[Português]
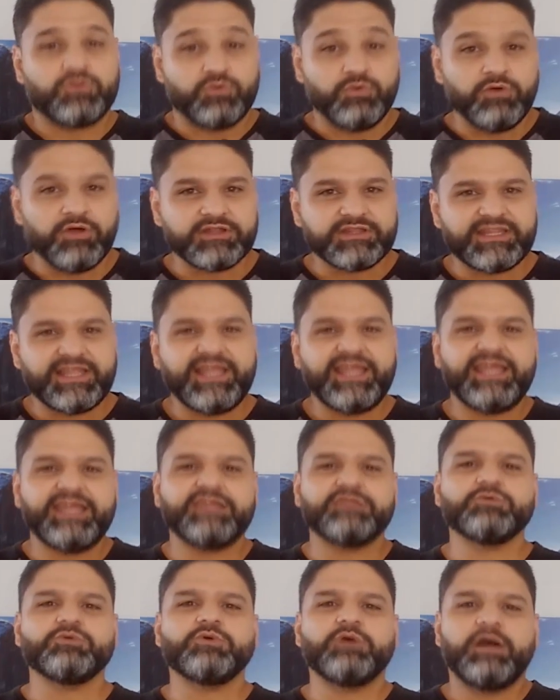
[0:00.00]

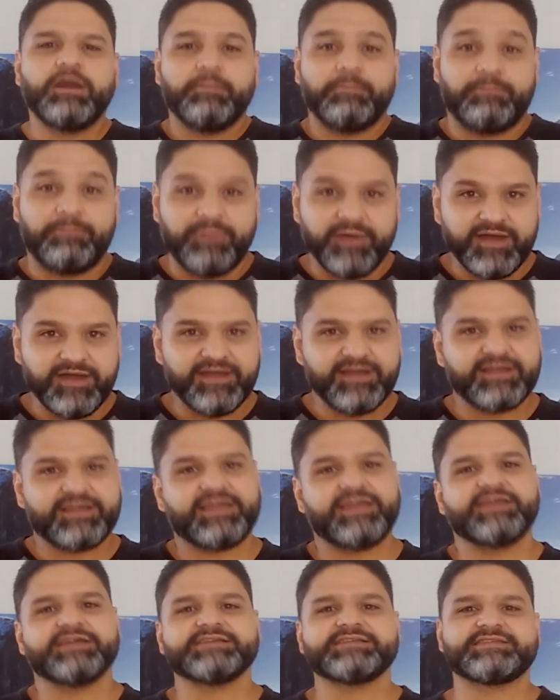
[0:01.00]
duodeno,
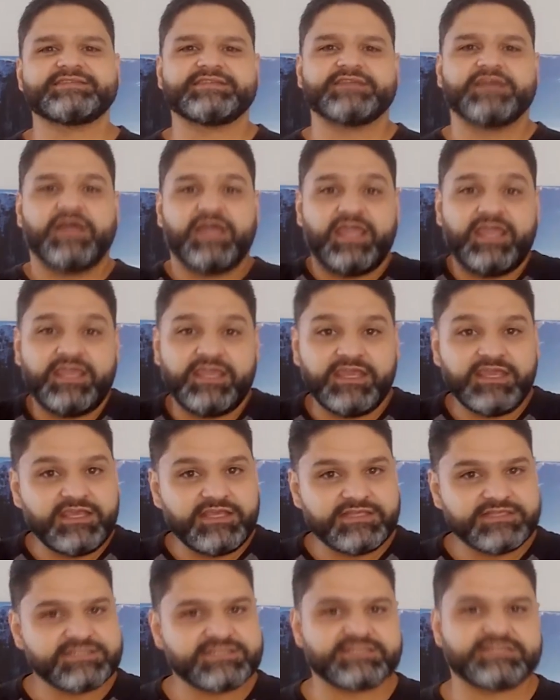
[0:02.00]
pâncreas,
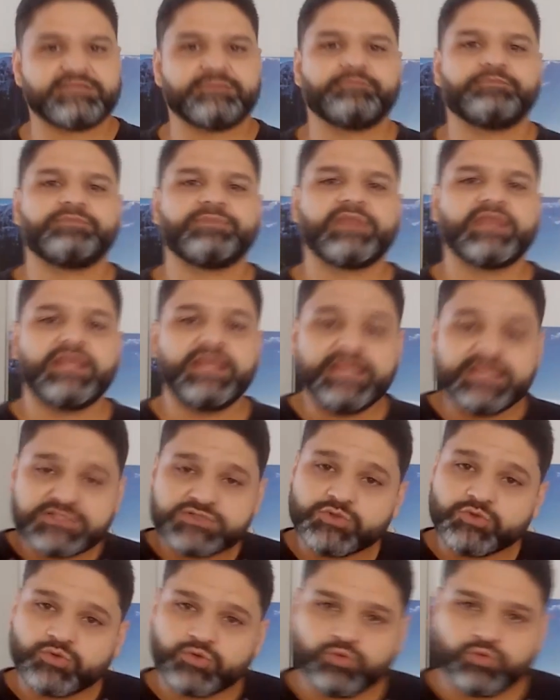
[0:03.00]
rins.
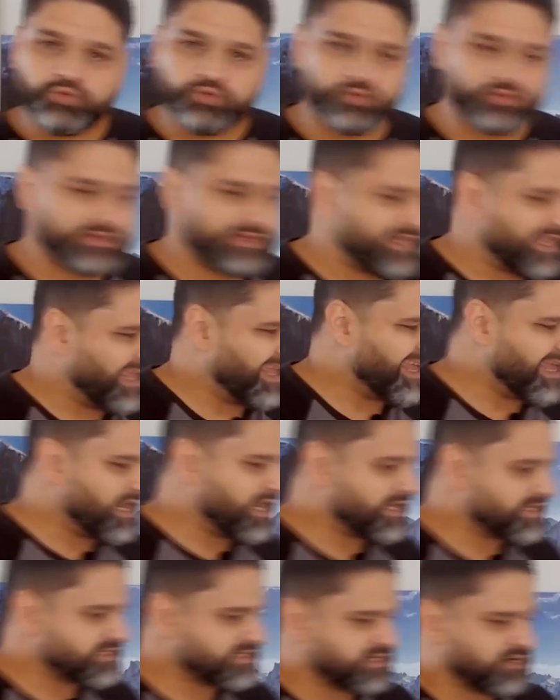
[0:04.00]
Isso tudo tem
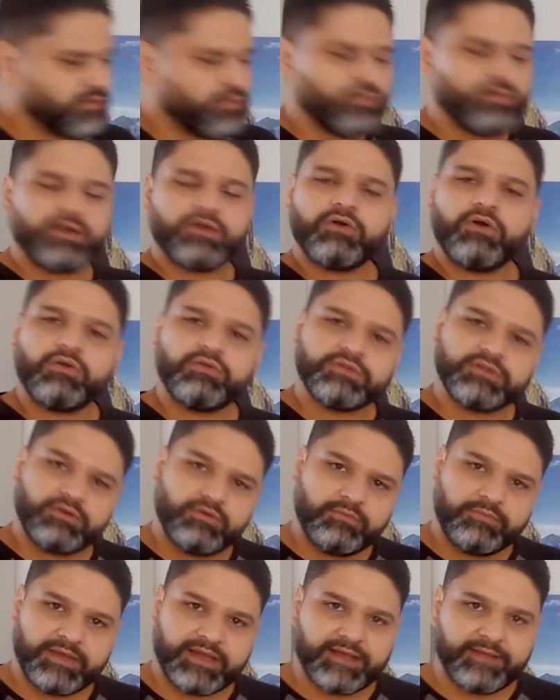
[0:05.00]
relação com a coluna
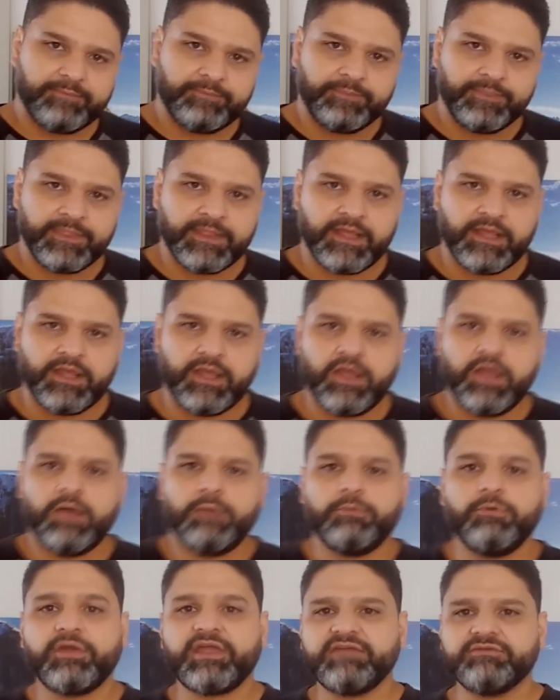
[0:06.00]
lombar.
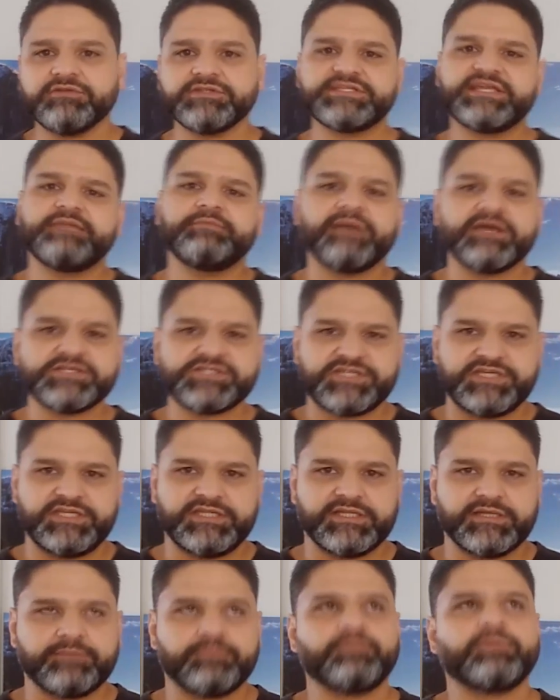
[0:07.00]
Porque você
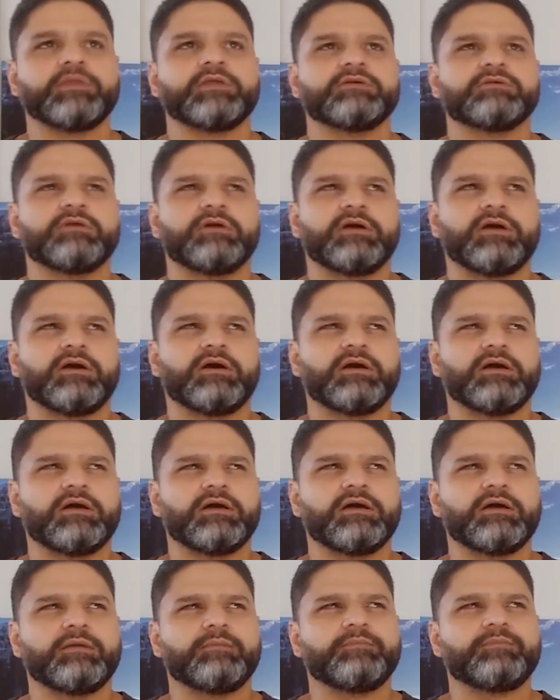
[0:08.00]
imagina,
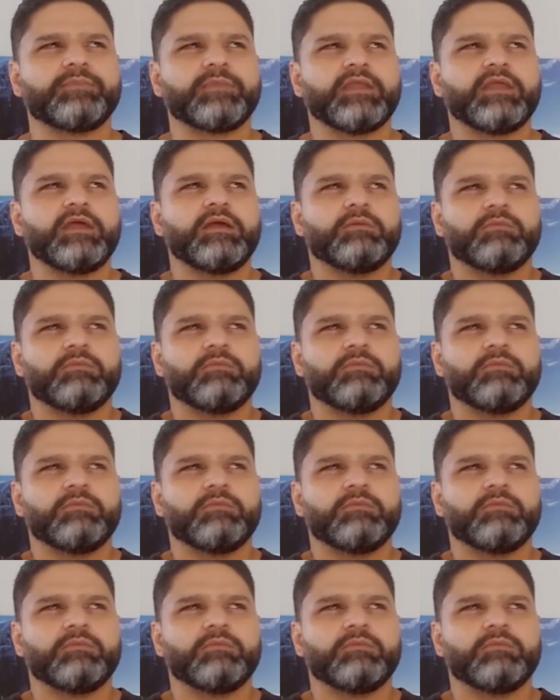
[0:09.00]
uh,